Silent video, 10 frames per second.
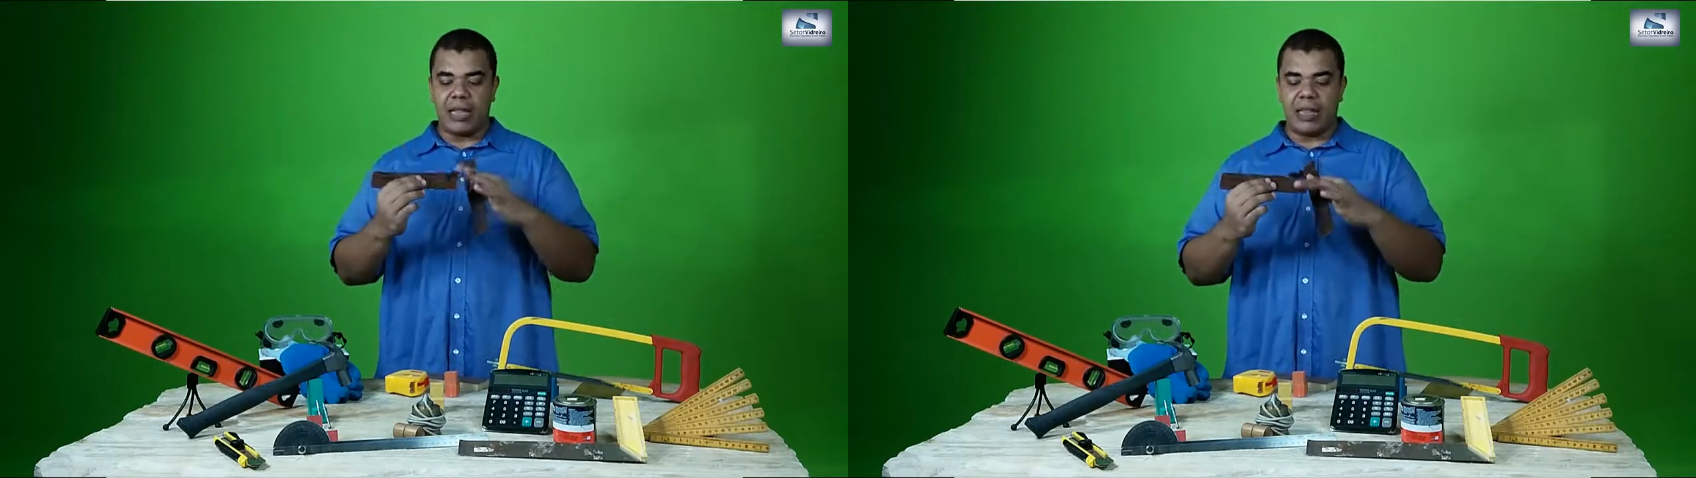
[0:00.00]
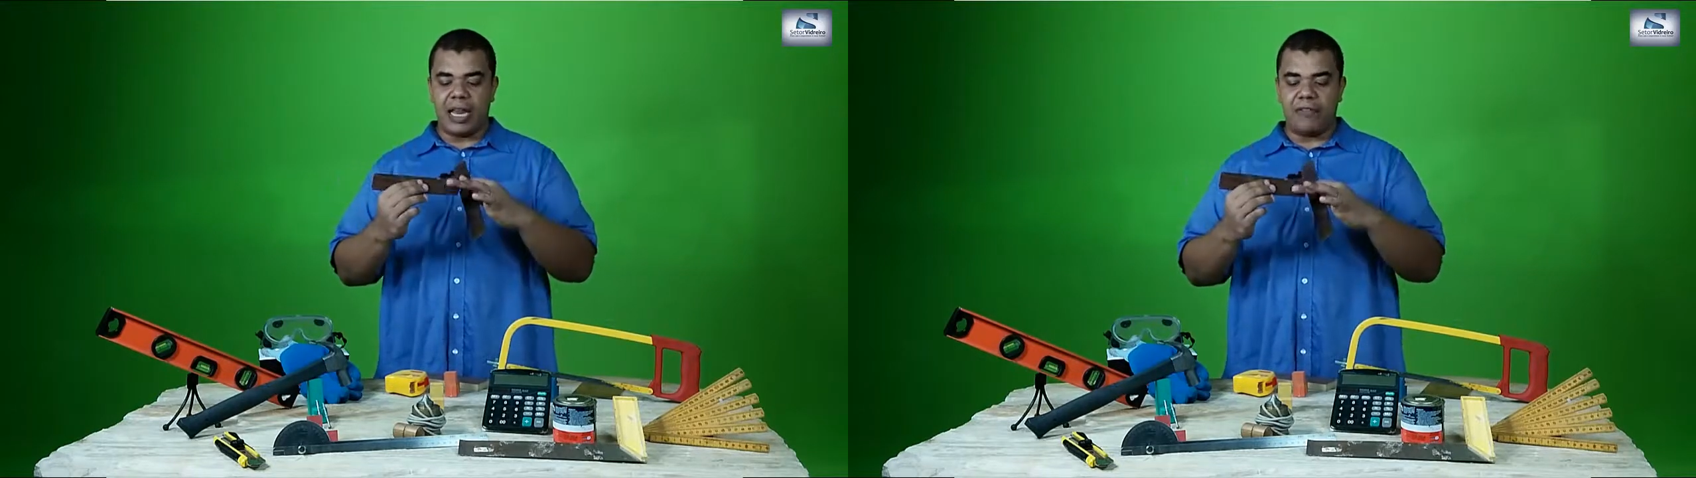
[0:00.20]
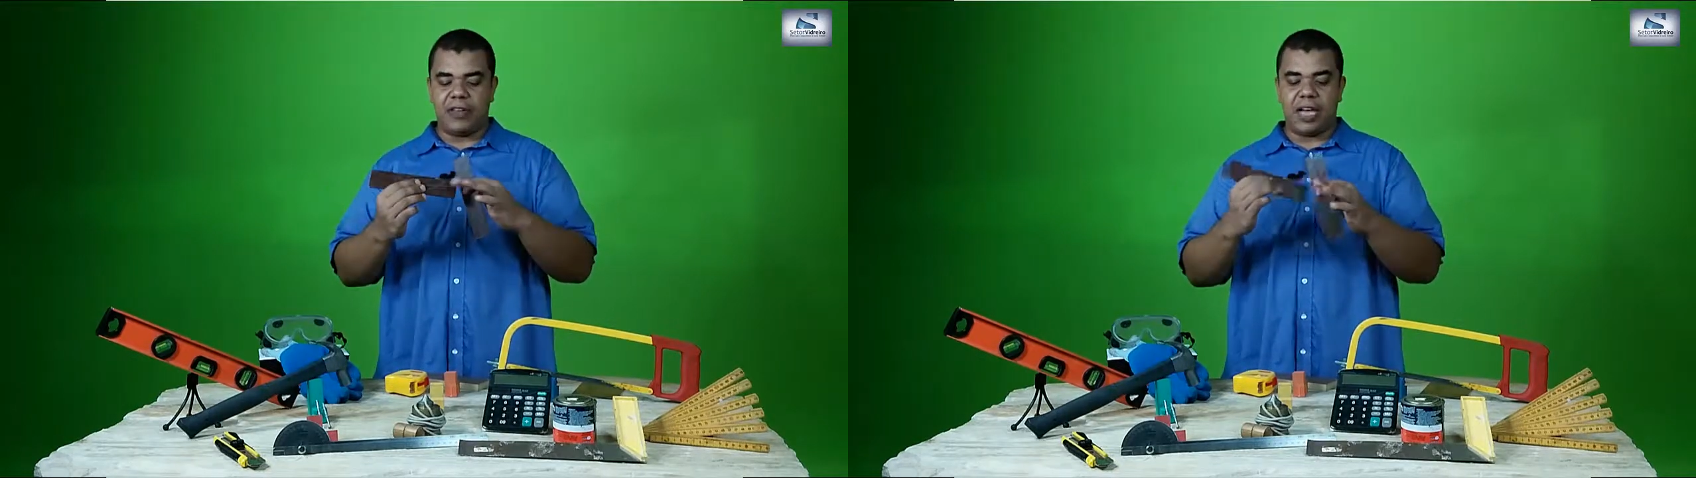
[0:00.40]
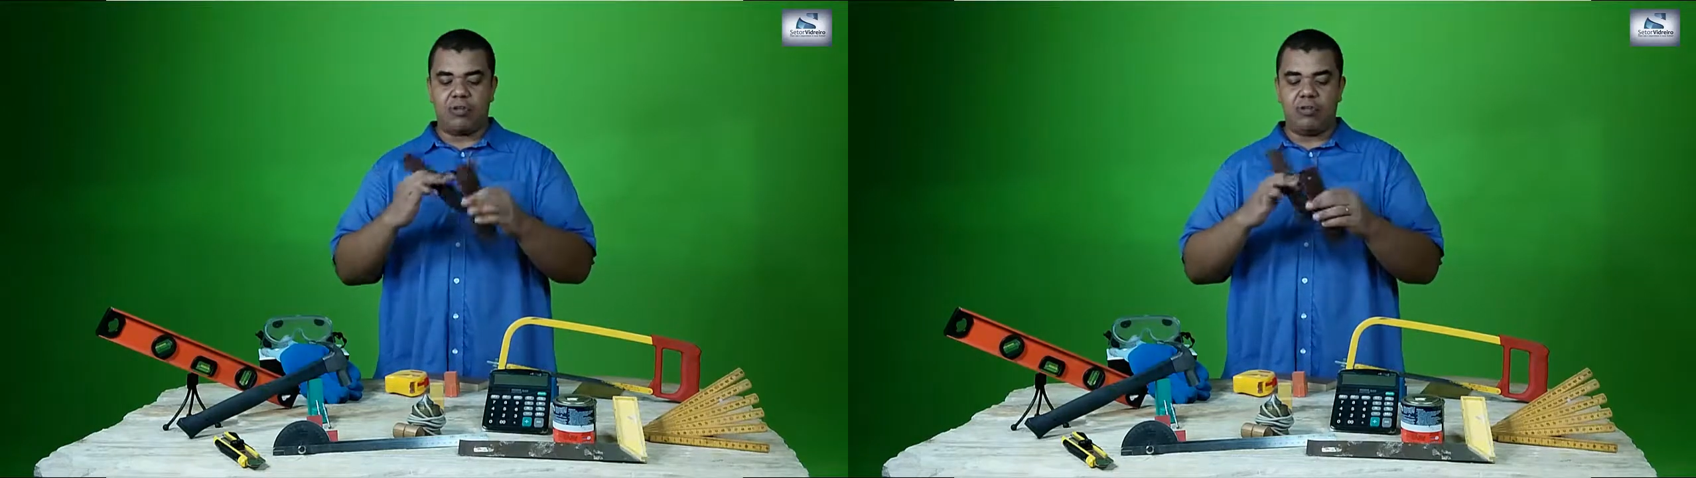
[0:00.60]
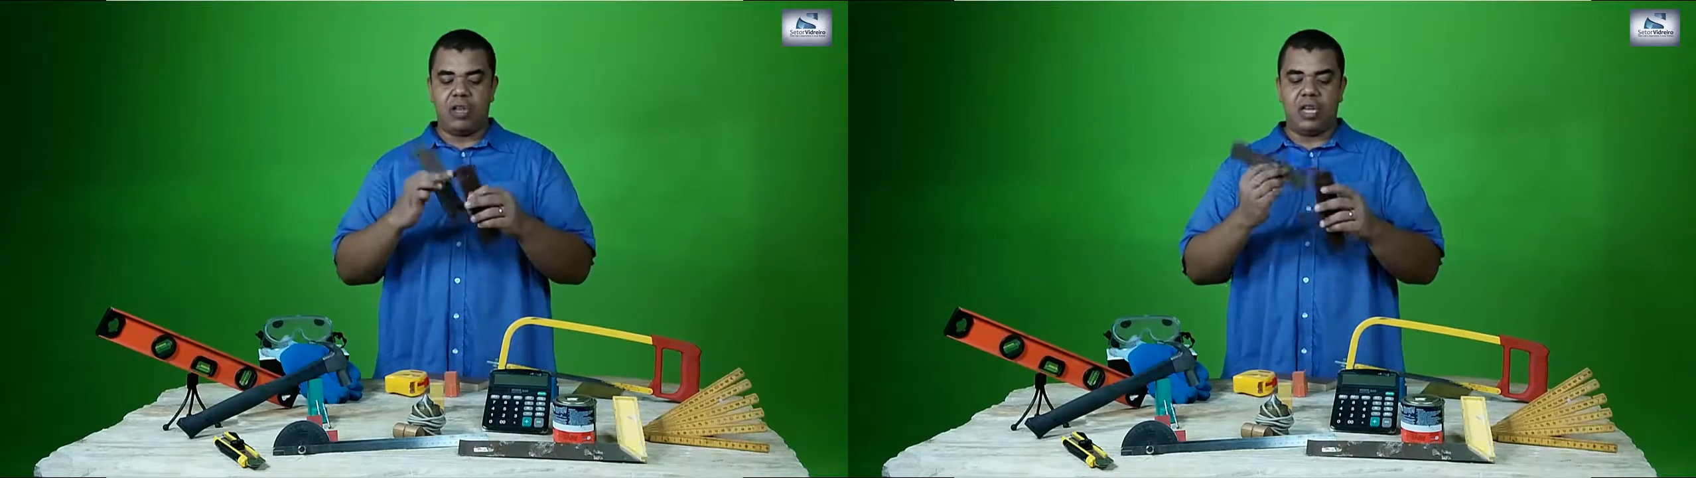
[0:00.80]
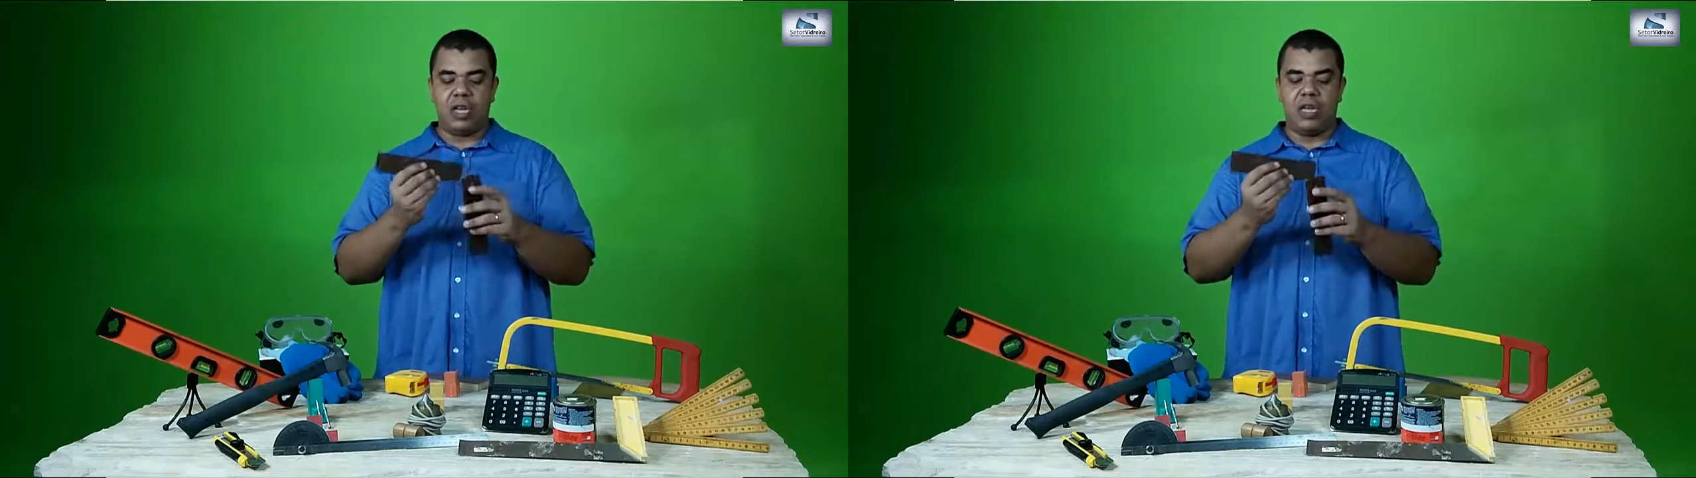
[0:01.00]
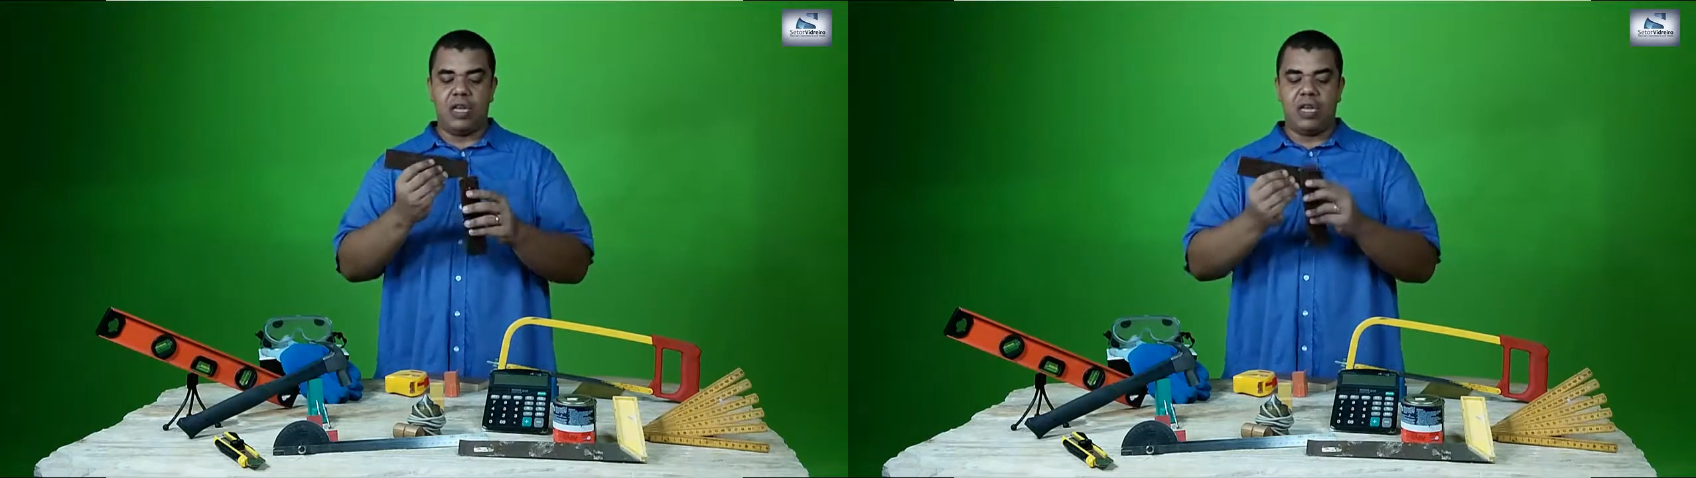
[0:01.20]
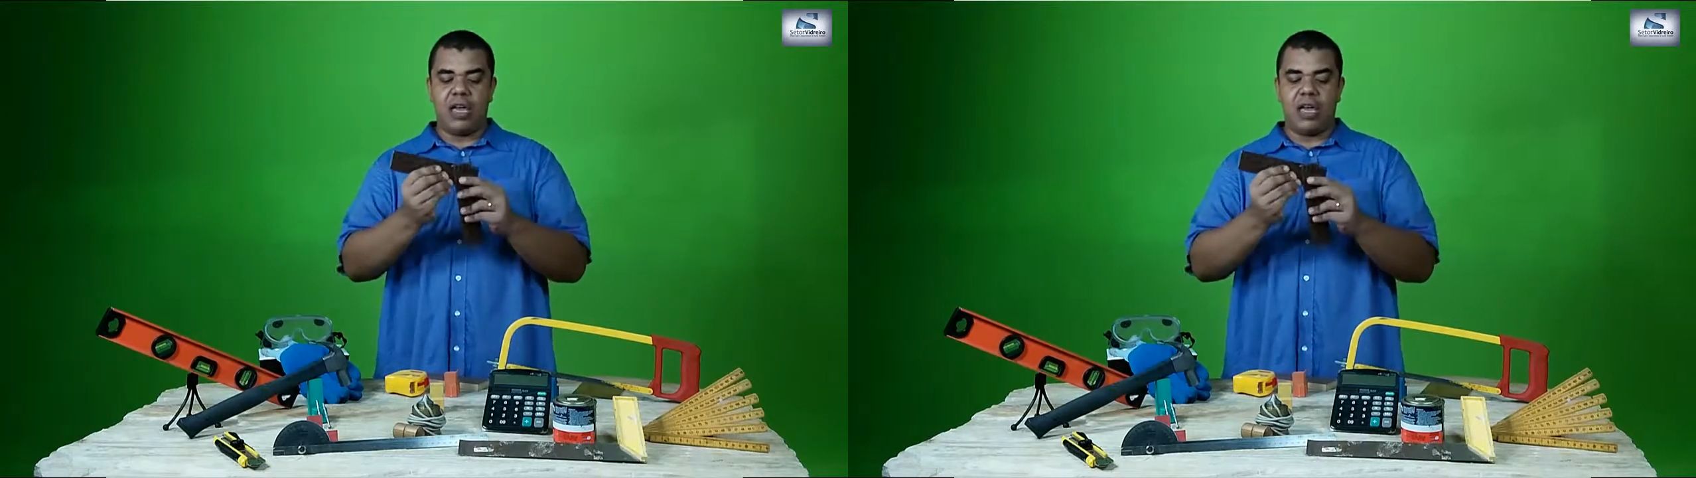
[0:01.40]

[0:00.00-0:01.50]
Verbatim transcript: até ela ficar durinha,